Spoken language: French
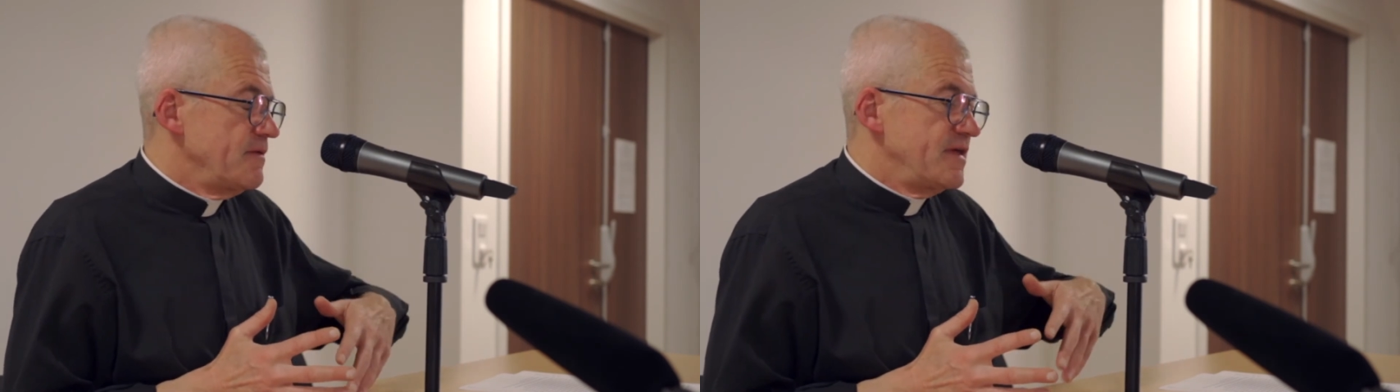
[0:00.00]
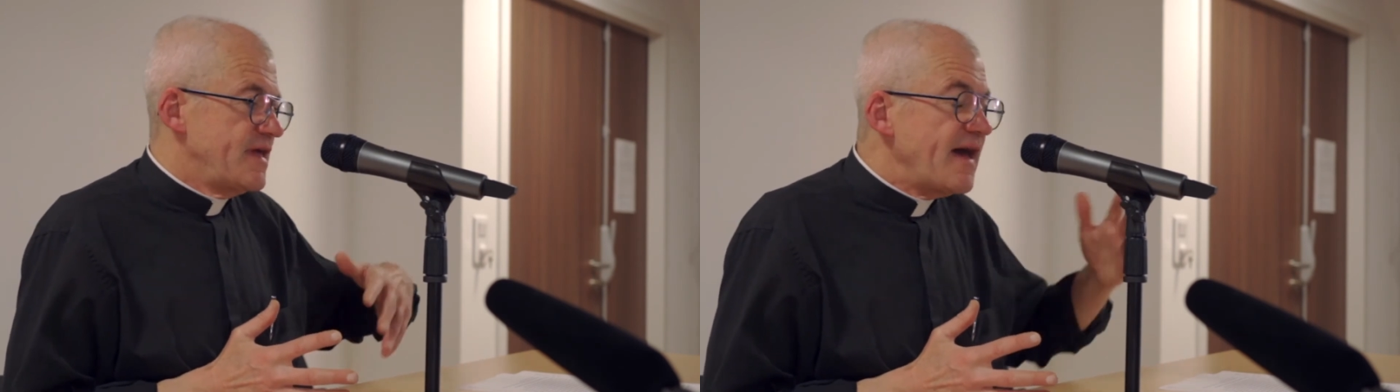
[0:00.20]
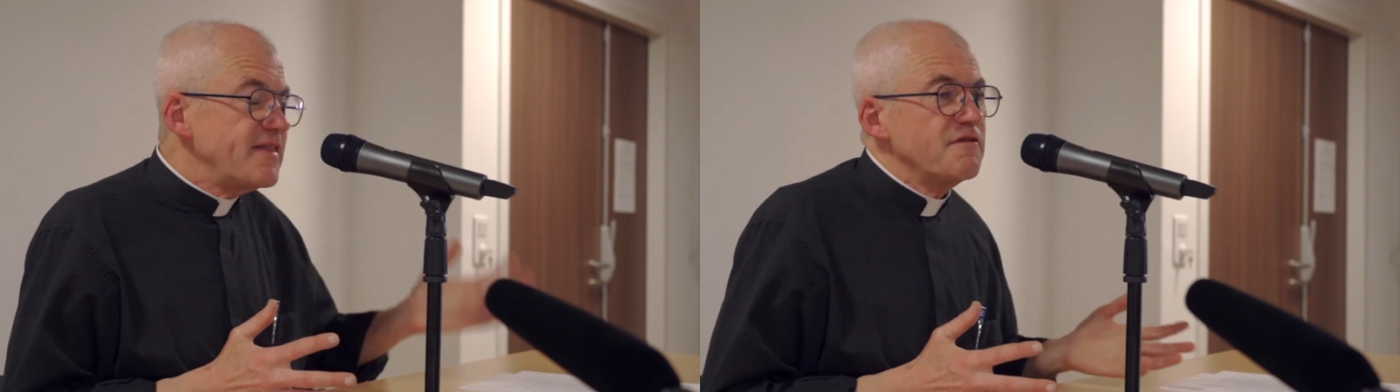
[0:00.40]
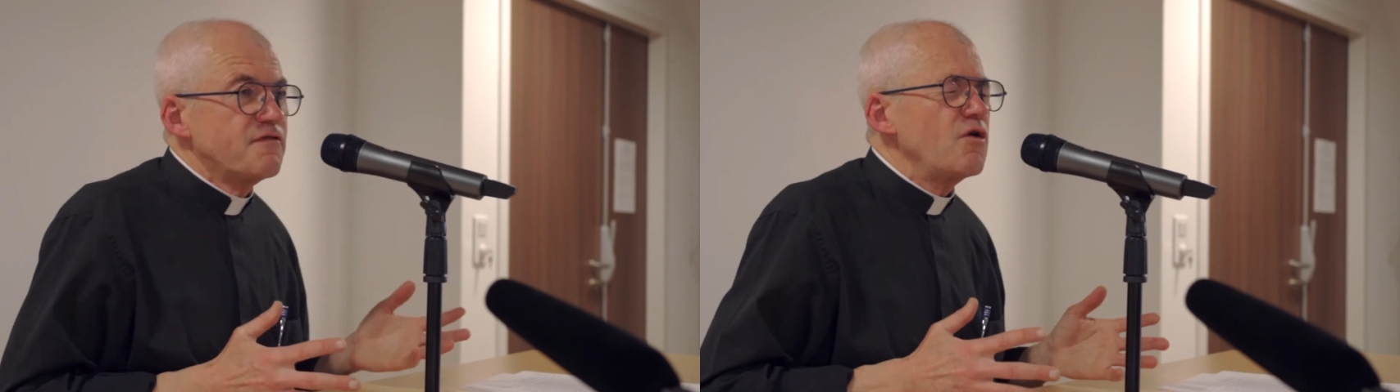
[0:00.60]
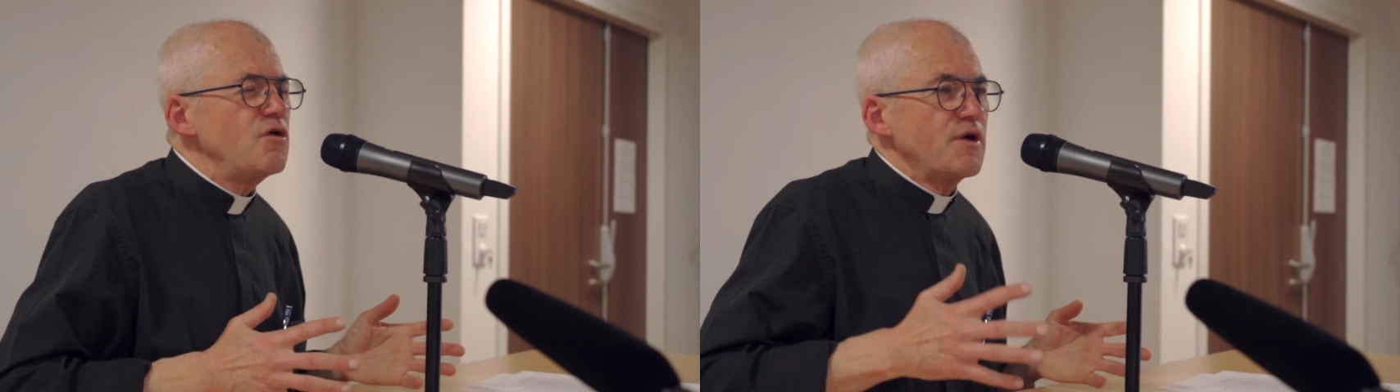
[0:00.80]
Il y a un
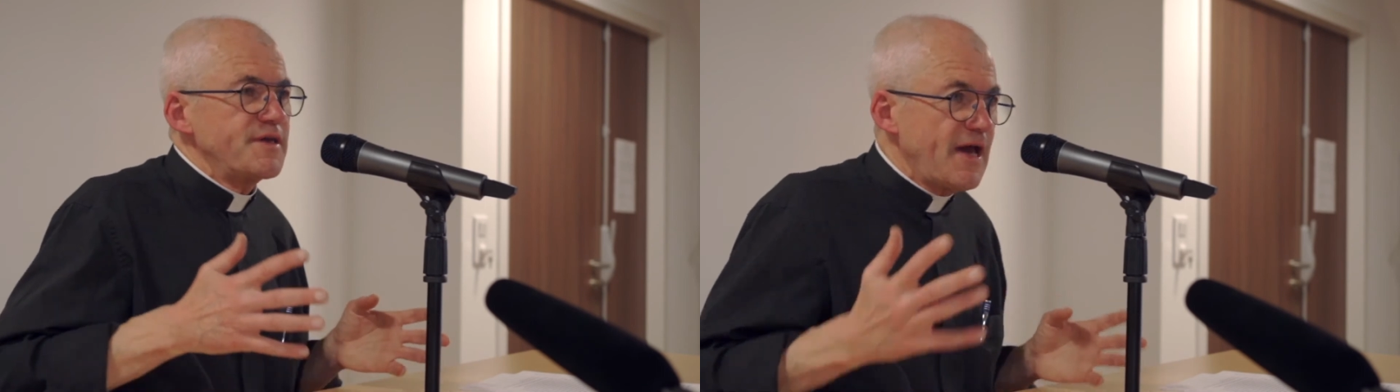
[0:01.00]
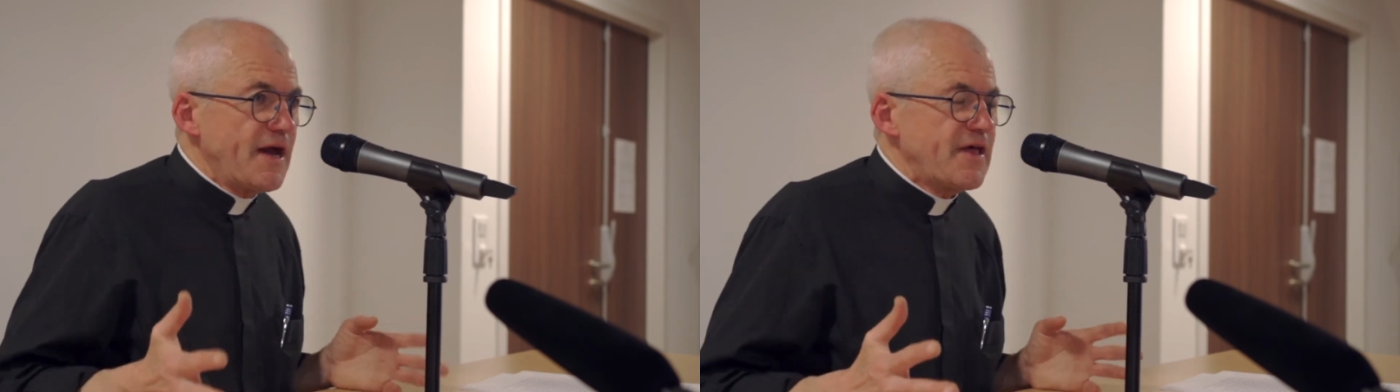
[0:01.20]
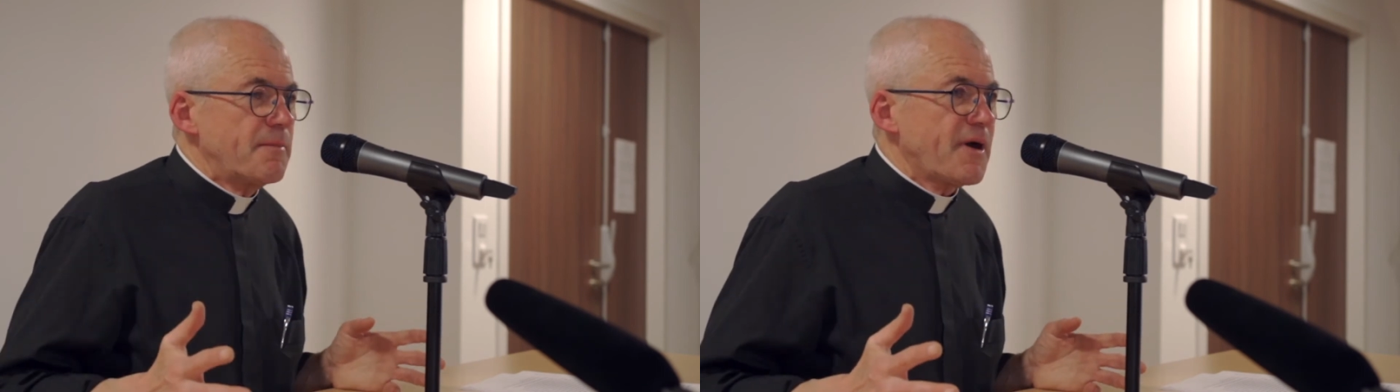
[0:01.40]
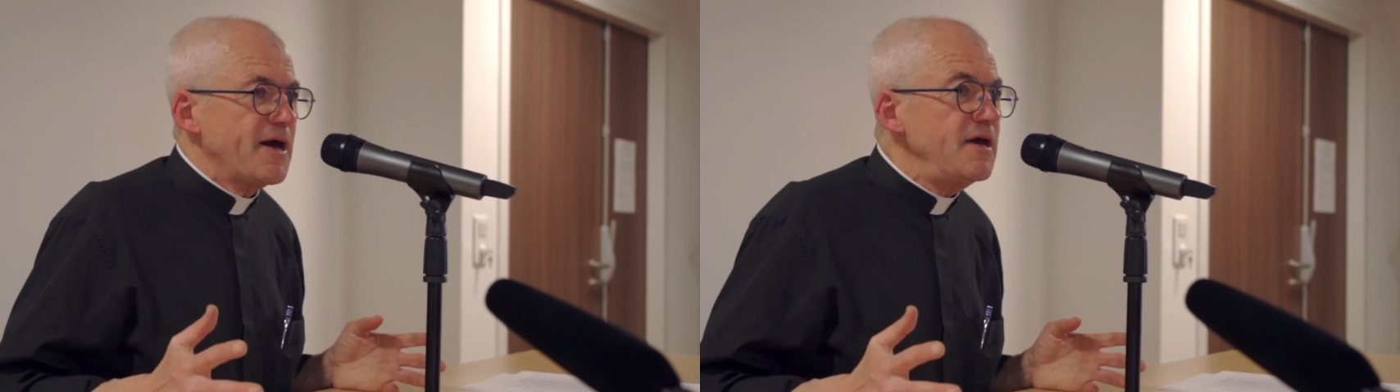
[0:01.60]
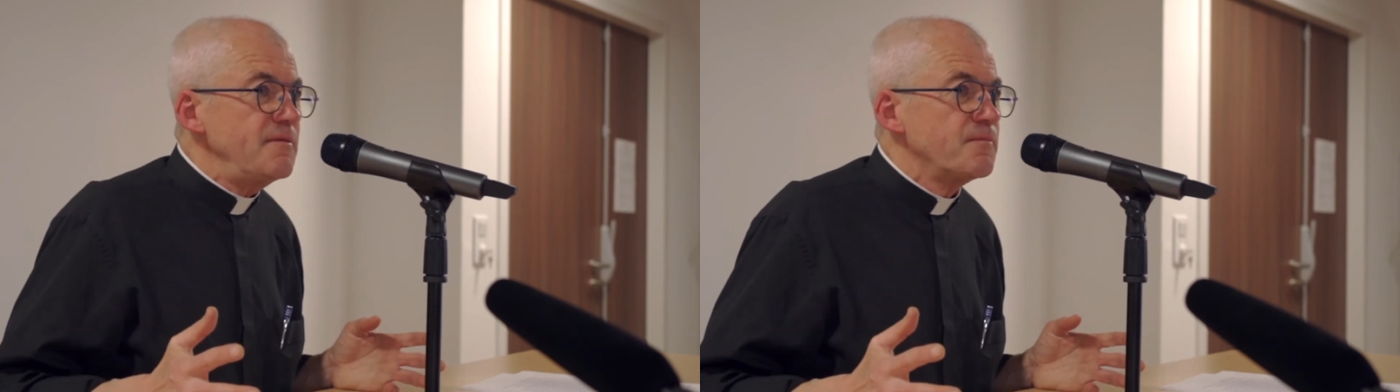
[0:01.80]
avant, il y a un
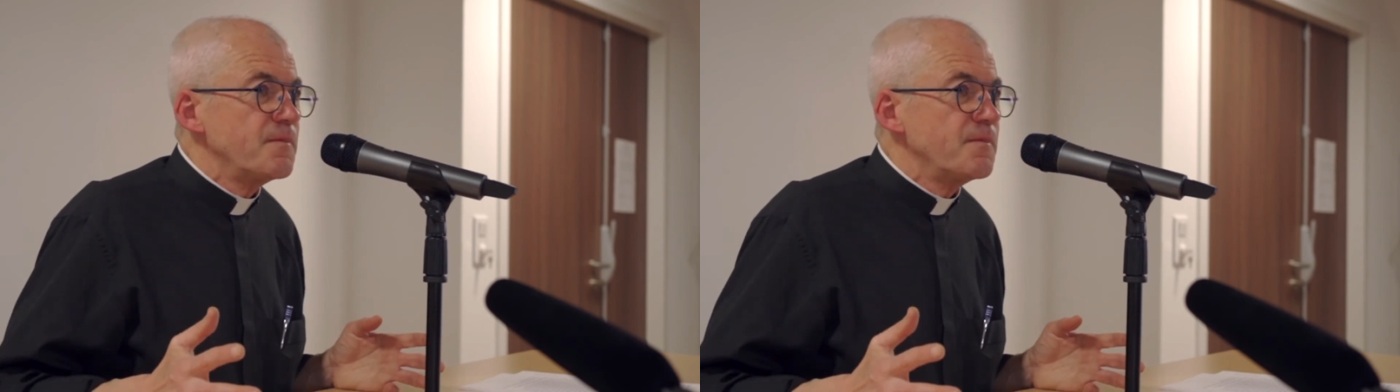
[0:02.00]
après,